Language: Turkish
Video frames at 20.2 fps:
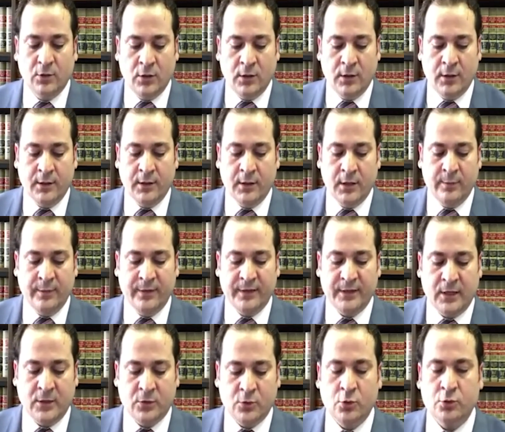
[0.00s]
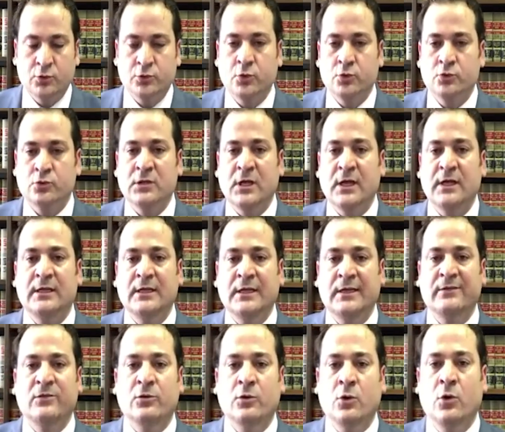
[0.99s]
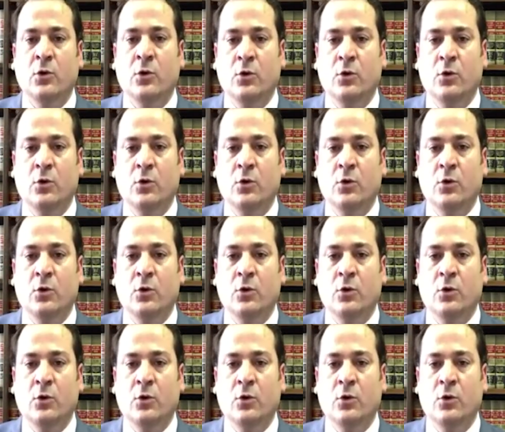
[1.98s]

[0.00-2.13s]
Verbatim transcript: e, Amerikan konsolosluğuna iletiyor